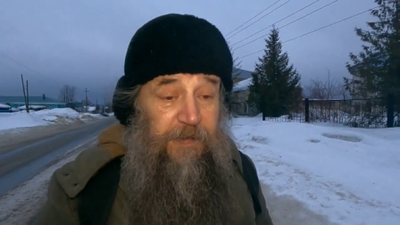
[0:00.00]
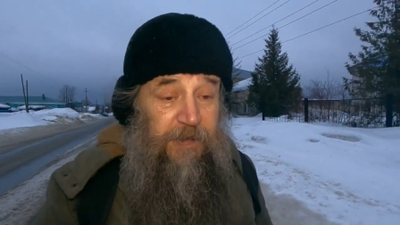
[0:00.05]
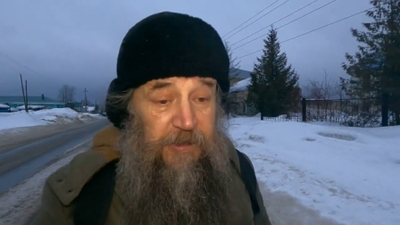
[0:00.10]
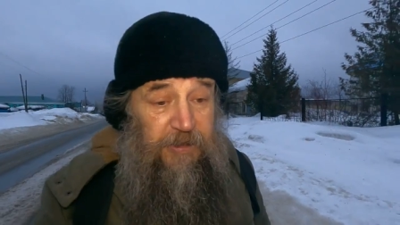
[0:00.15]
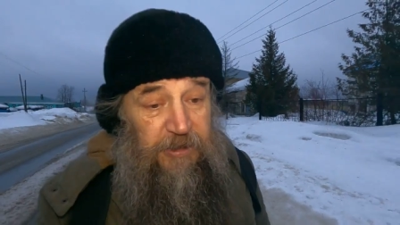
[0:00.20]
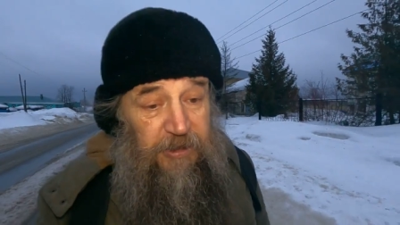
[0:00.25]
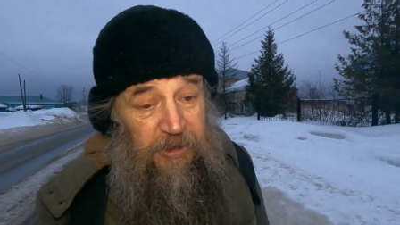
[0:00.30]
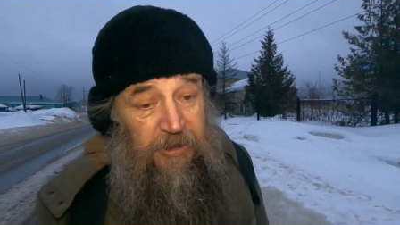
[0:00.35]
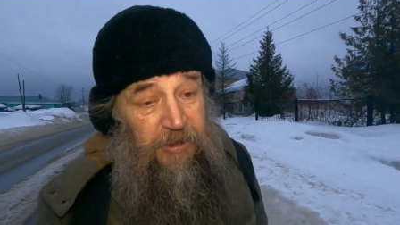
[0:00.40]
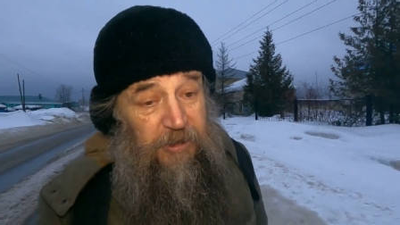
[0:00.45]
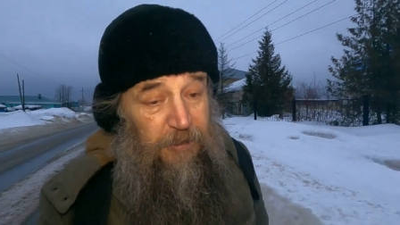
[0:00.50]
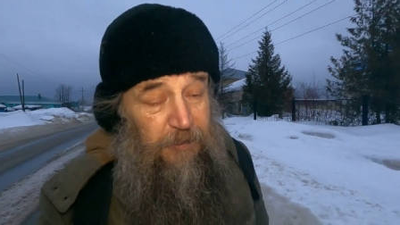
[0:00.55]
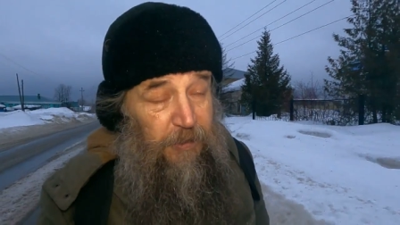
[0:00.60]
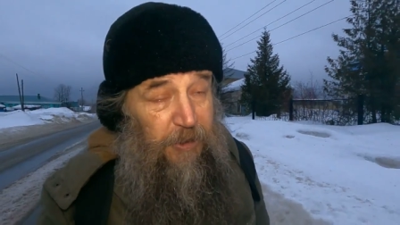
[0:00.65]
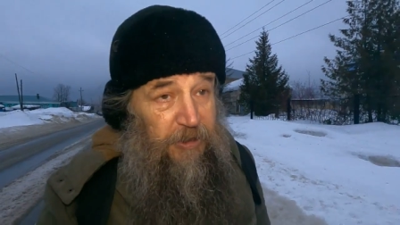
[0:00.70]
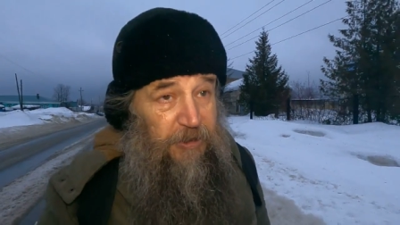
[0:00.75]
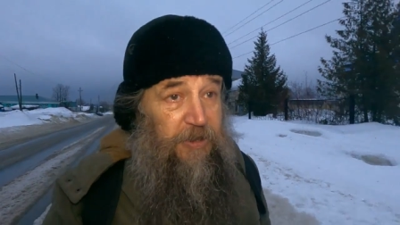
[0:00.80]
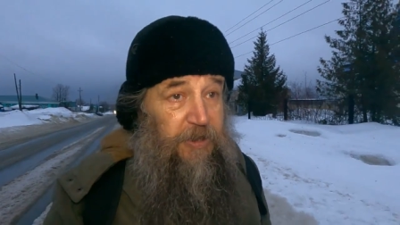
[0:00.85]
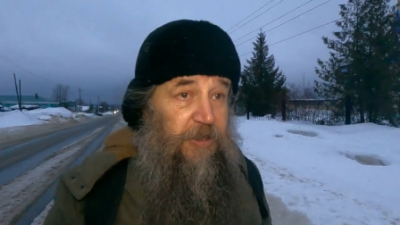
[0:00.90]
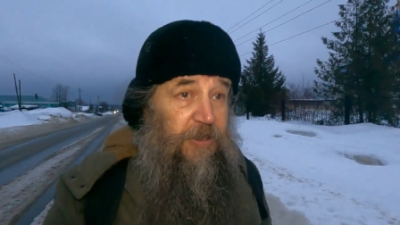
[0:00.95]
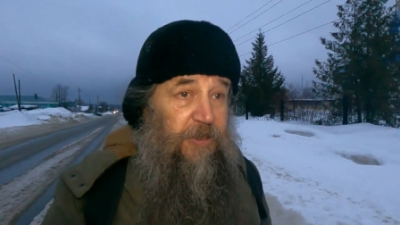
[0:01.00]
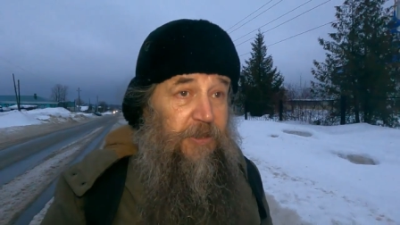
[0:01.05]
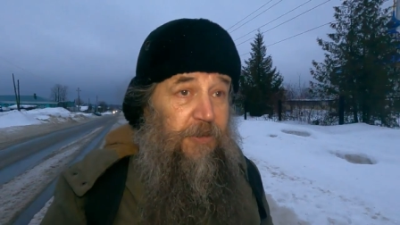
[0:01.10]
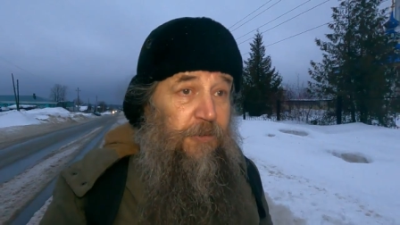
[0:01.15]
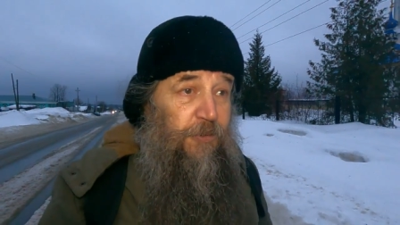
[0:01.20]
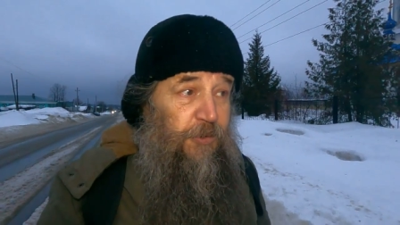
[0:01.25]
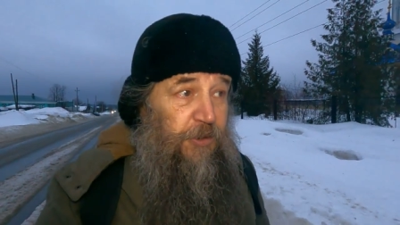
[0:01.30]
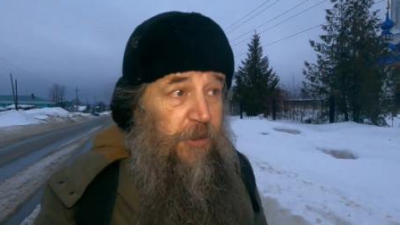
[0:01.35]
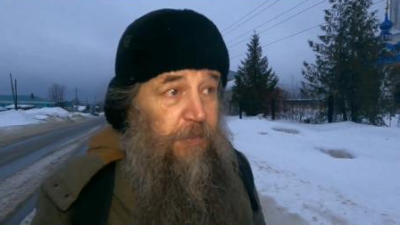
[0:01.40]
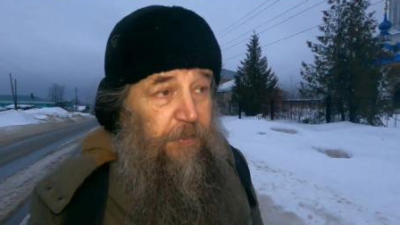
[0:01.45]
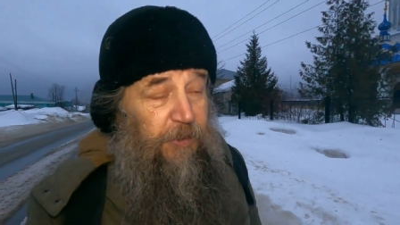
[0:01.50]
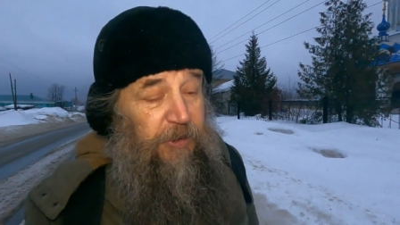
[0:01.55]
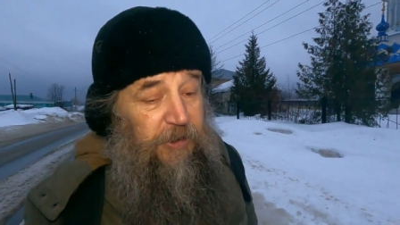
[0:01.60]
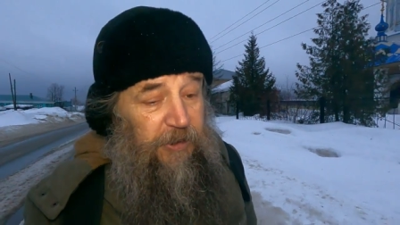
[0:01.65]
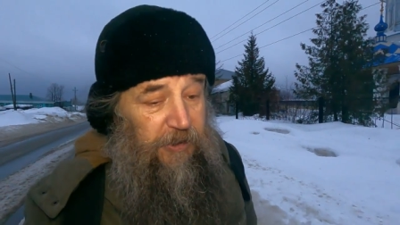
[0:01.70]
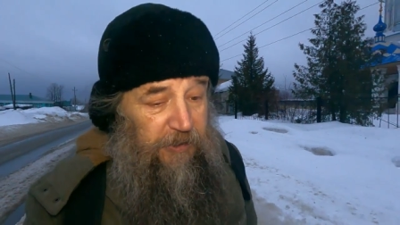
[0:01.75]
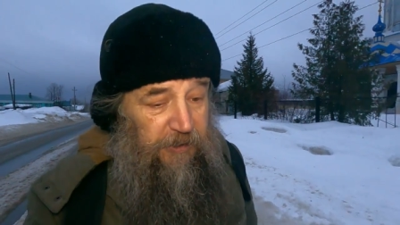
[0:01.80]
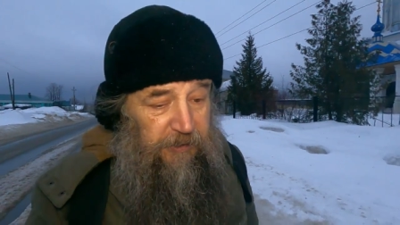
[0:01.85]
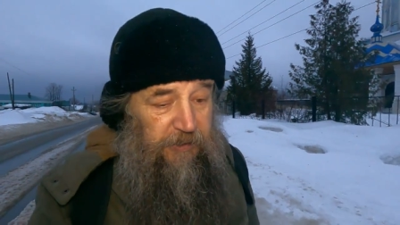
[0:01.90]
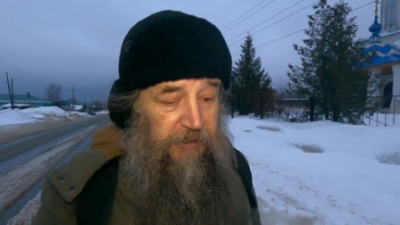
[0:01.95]
в течение месяца и уже
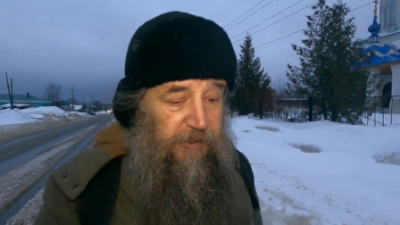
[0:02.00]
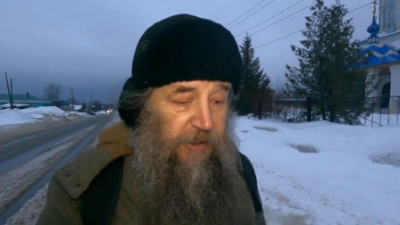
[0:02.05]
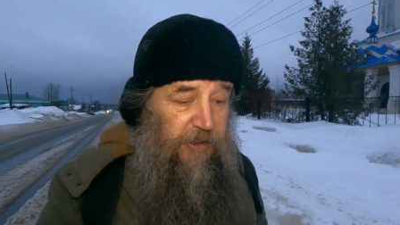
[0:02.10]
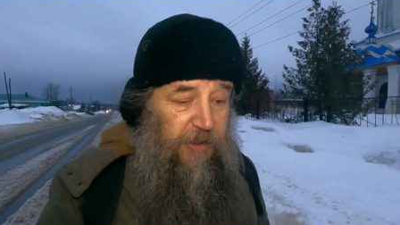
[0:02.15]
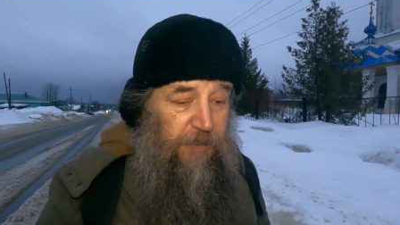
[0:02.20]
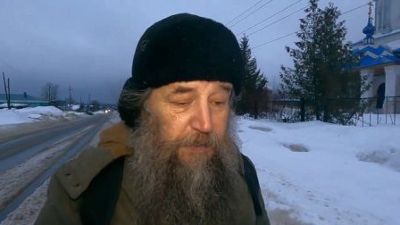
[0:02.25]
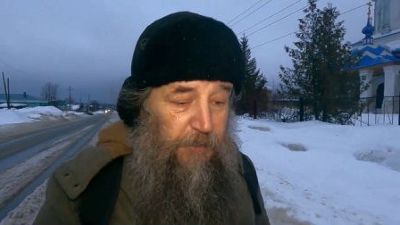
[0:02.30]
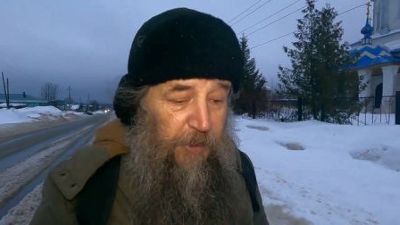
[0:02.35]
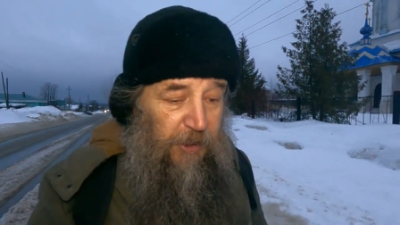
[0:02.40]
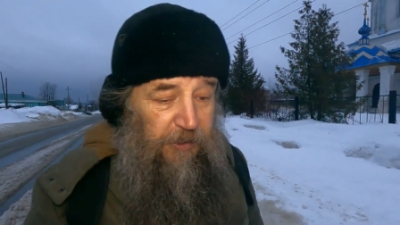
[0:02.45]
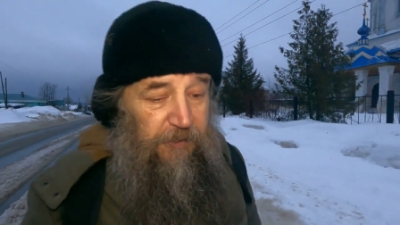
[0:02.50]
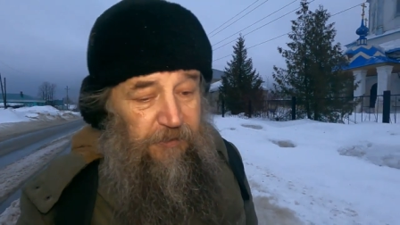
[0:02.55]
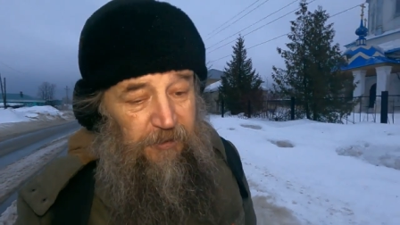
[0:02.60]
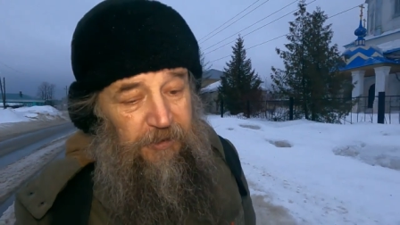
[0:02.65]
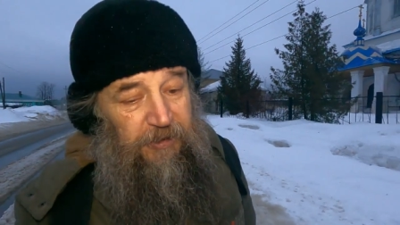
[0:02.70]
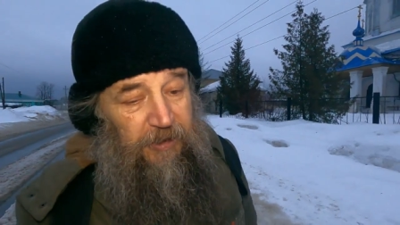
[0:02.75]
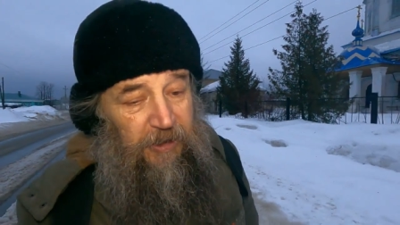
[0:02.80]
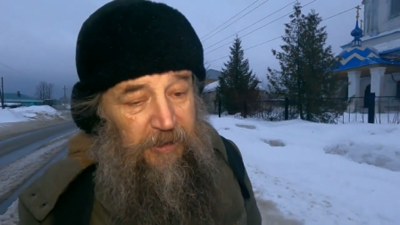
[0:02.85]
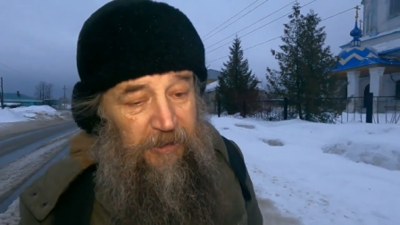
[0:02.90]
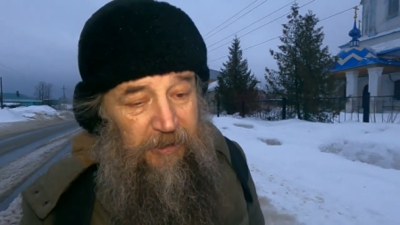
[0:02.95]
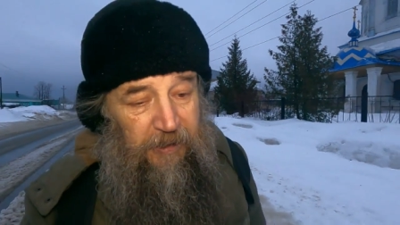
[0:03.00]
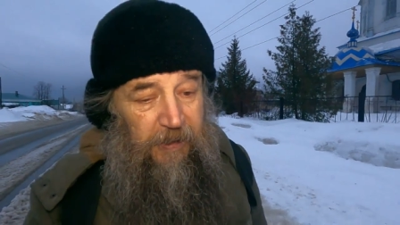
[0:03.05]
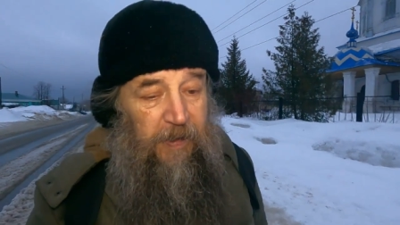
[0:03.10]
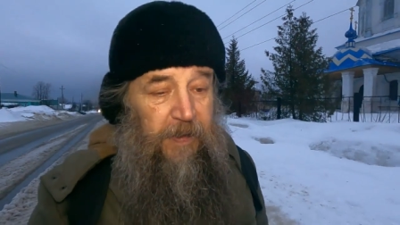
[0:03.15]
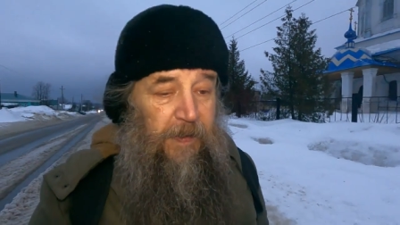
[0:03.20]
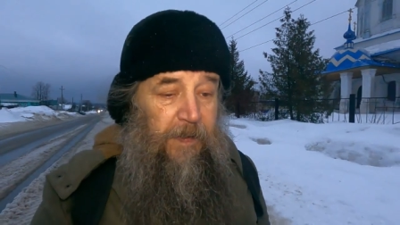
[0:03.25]
приехала на Олимпиаду, она